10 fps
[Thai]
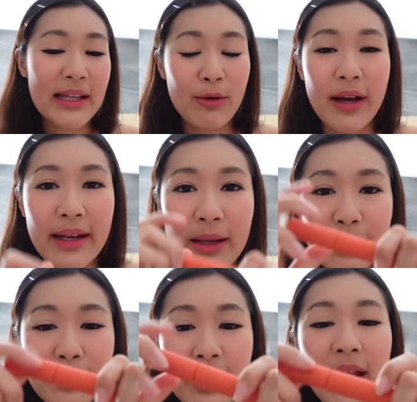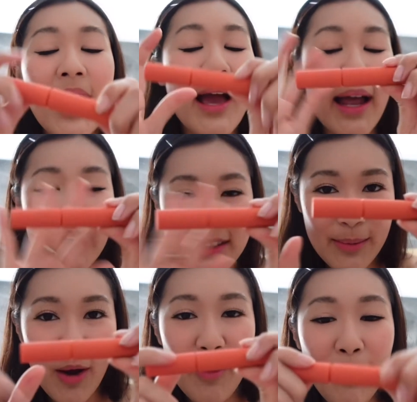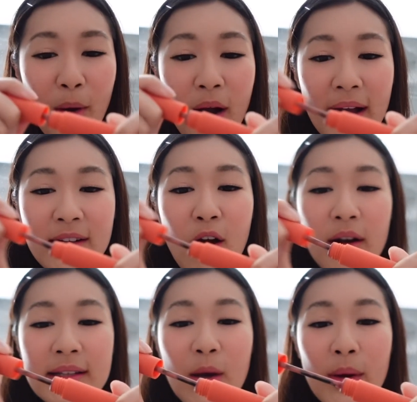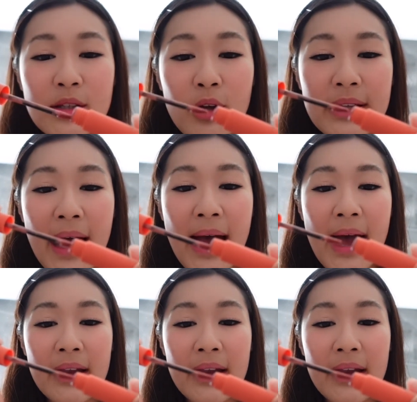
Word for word: เดียวกันนะ เพื่อนๆ อันนี้เฉพาะแบบมองข้างนอกนะแต่ว่าตอนทา